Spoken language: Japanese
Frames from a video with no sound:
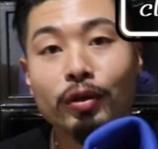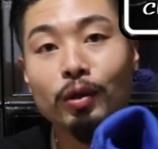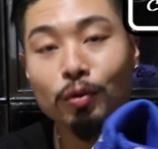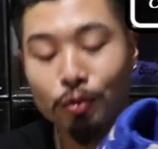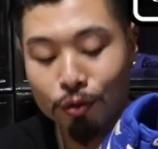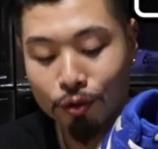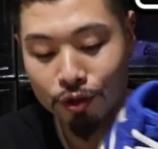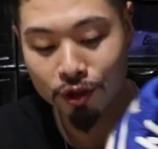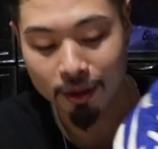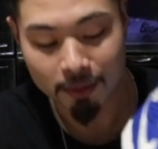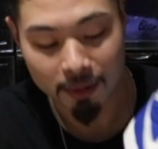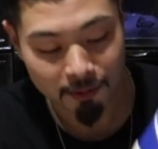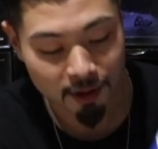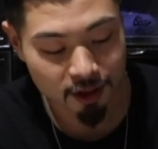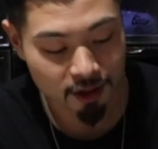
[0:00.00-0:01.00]
れ落として
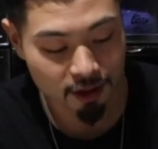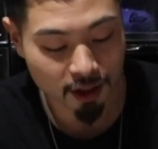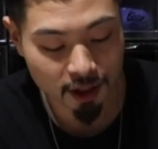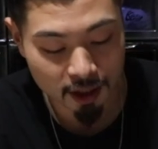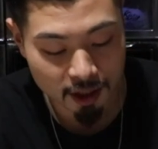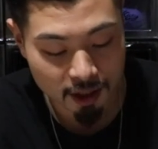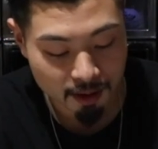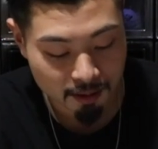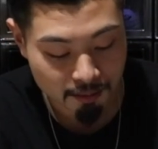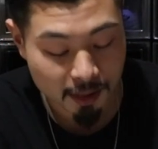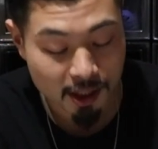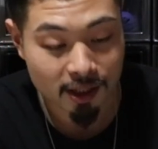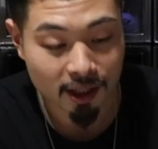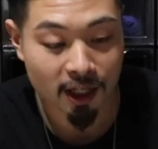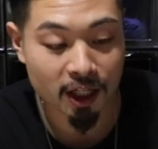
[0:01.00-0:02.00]
みました。
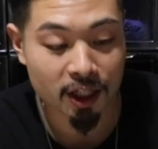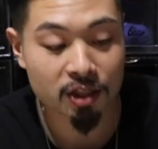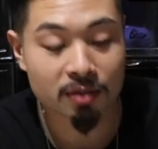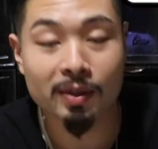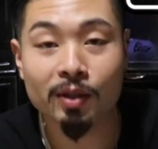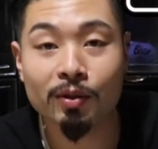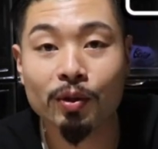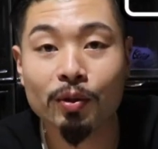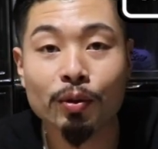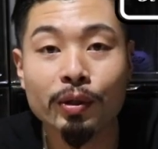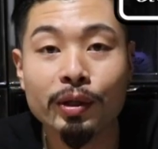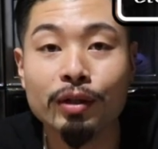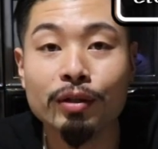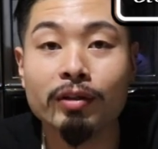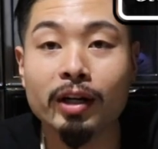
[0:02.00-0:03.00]
まず初めの汚
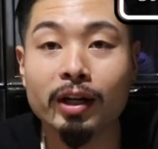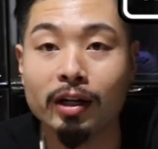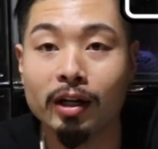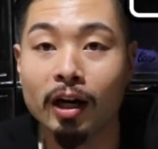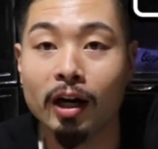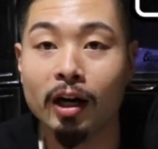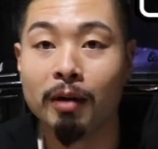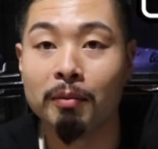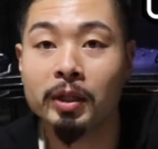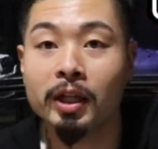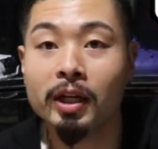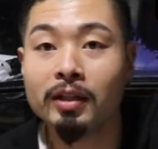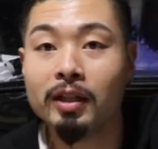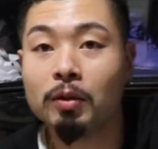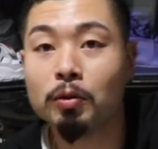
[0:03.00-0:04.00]
れ具合が
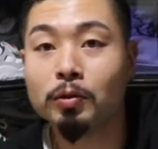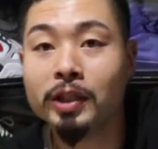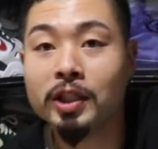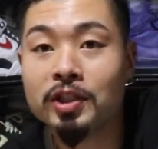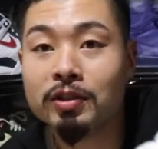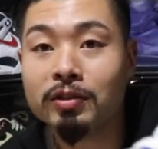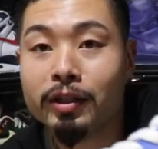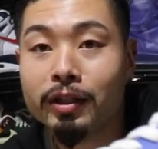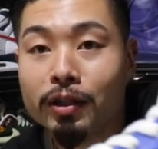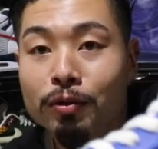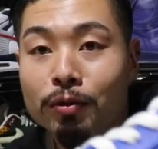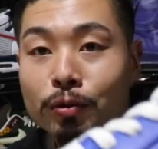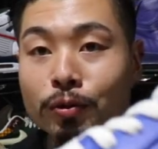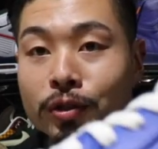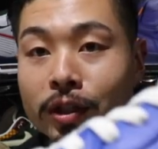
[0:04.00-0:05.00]
だいたい同じぐらいで
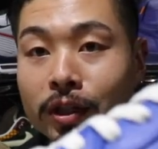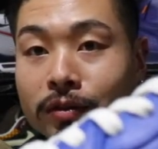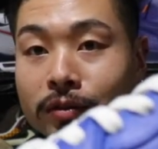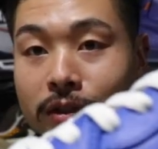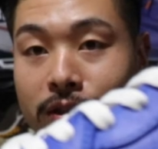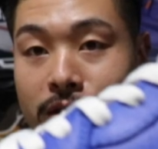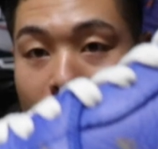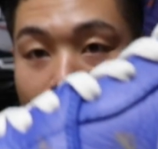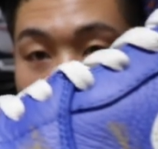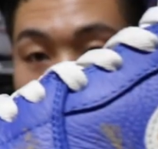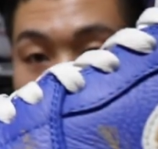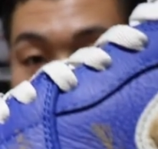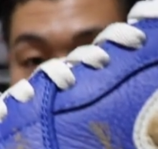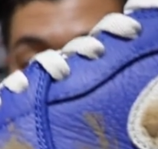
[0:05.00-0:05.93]
汚してあるんですけど、